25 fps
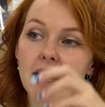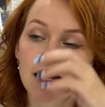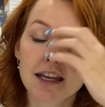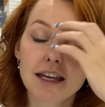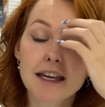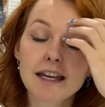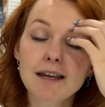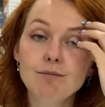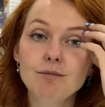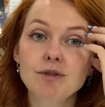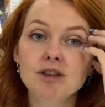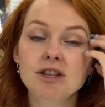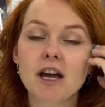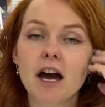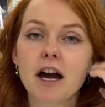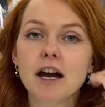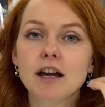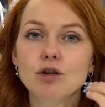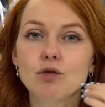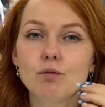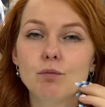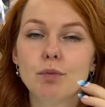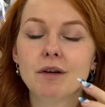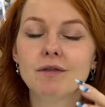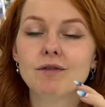И
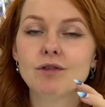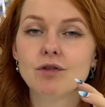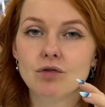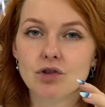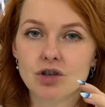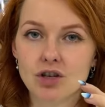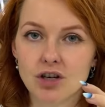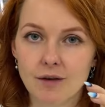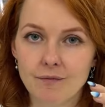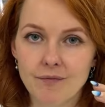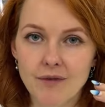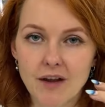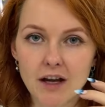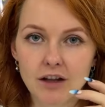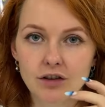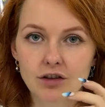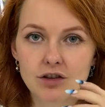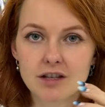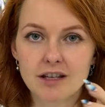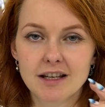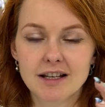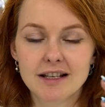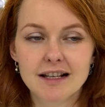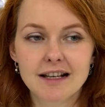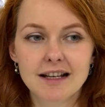меняю превьюшки. То
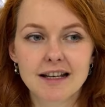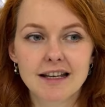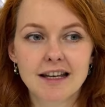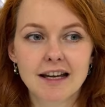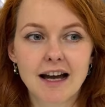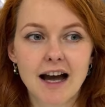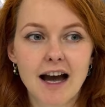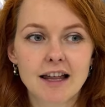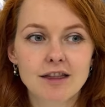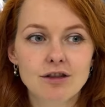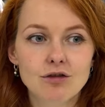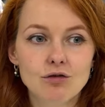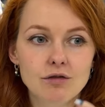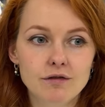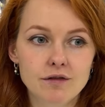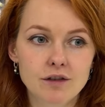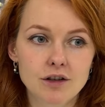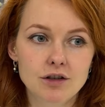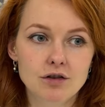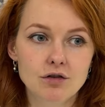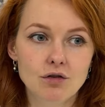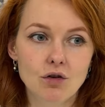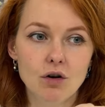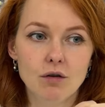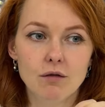есть, если одно
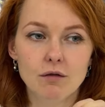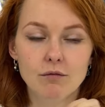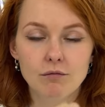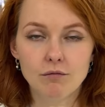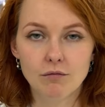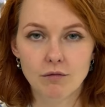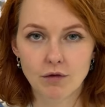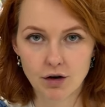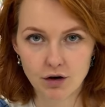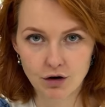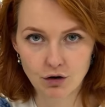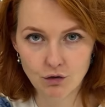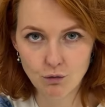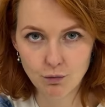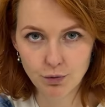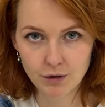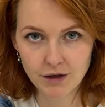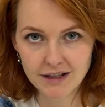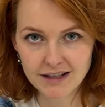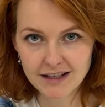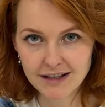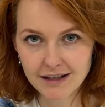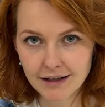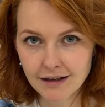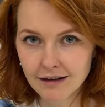видео
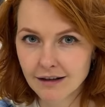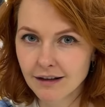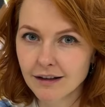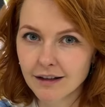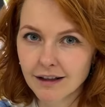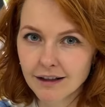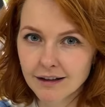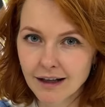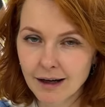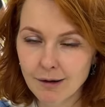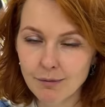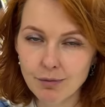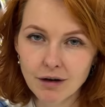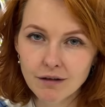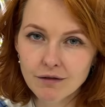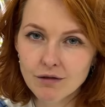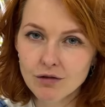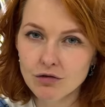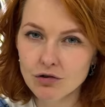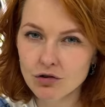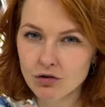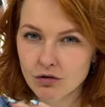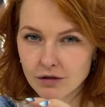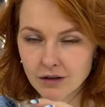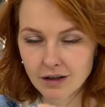крупно сделала, да,
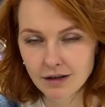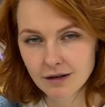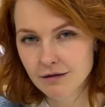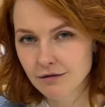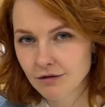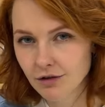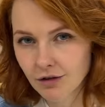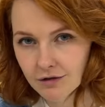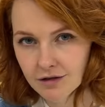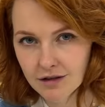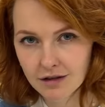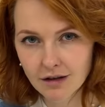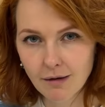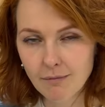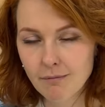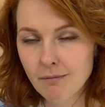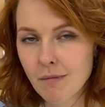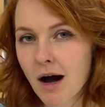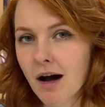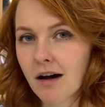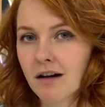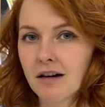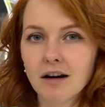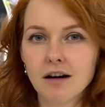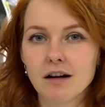превьюшку, то, то есть там
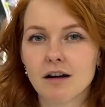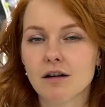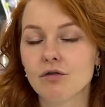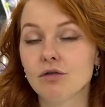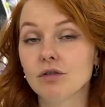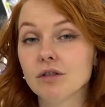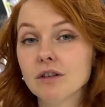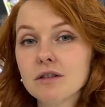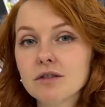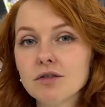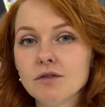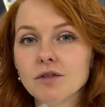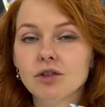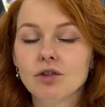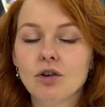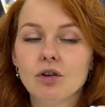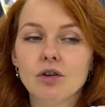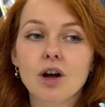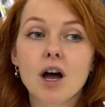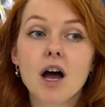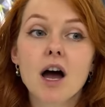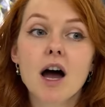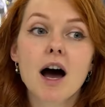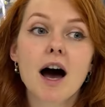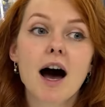макро какой-то цветок.
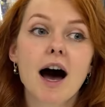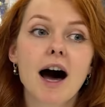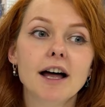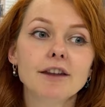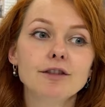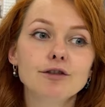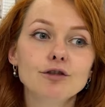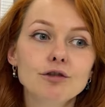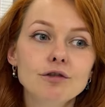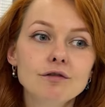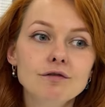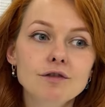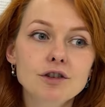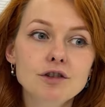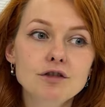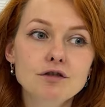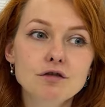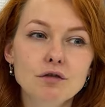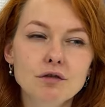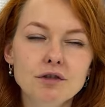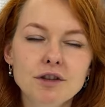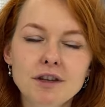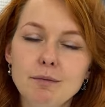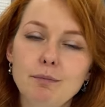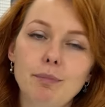Одно
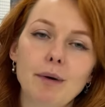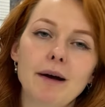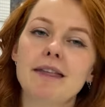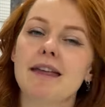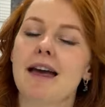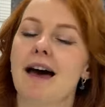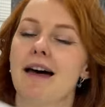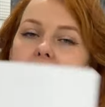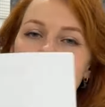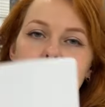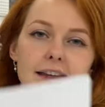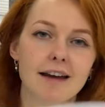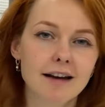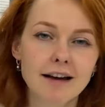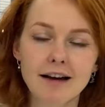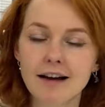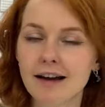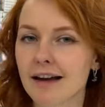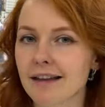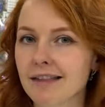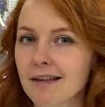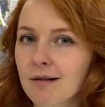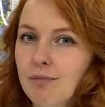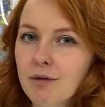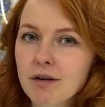видео непонятная
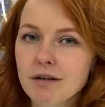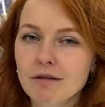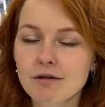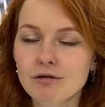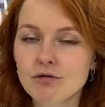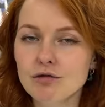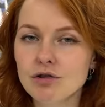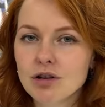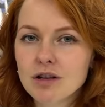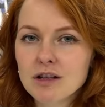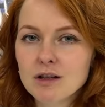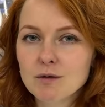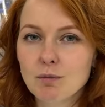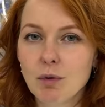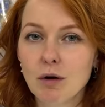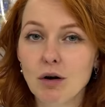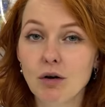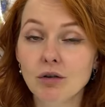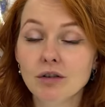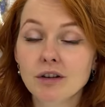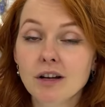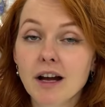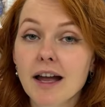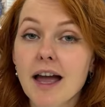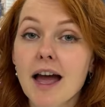какая-то превьюшка с
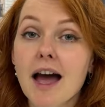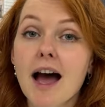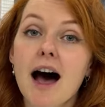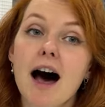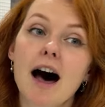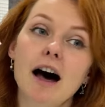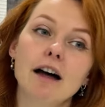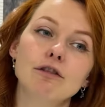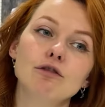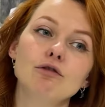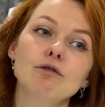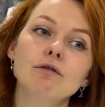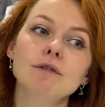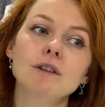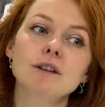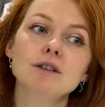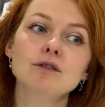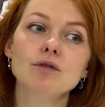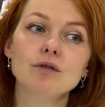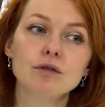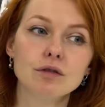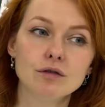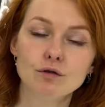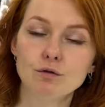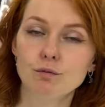пленкой, а одно
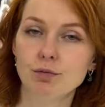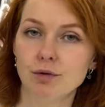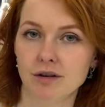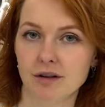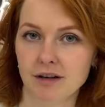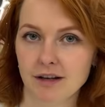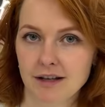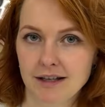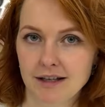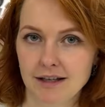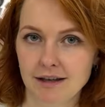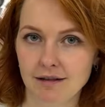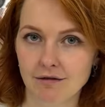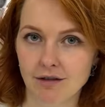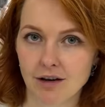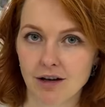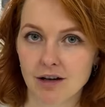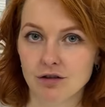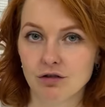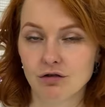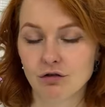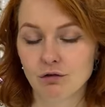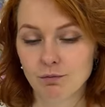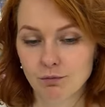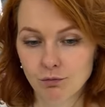видео супер красивое,
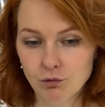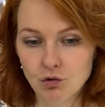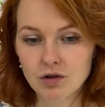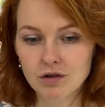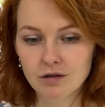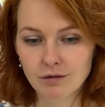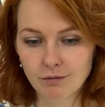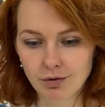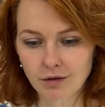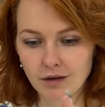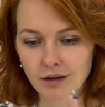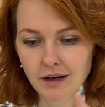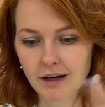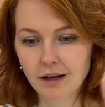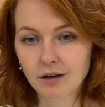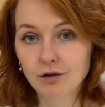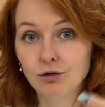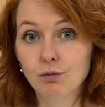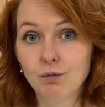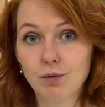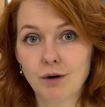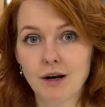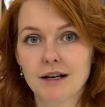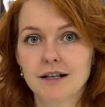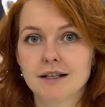чтобы можно было
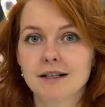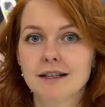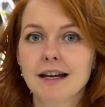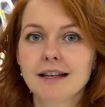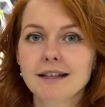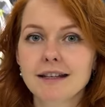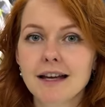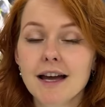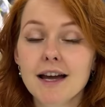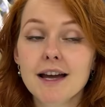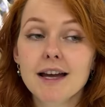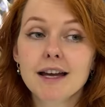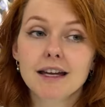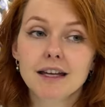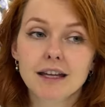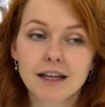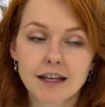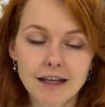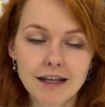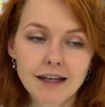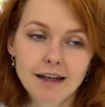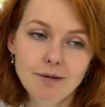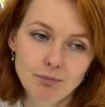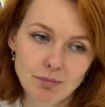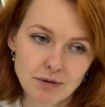ленту пролистать
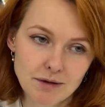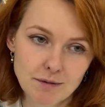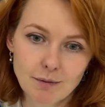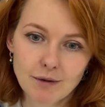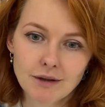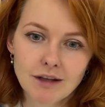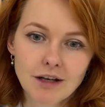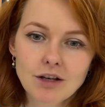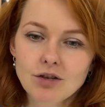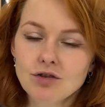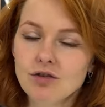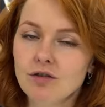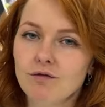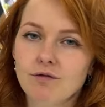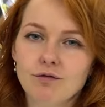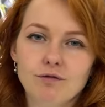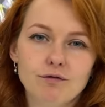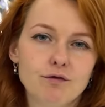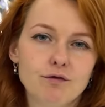и посмотреть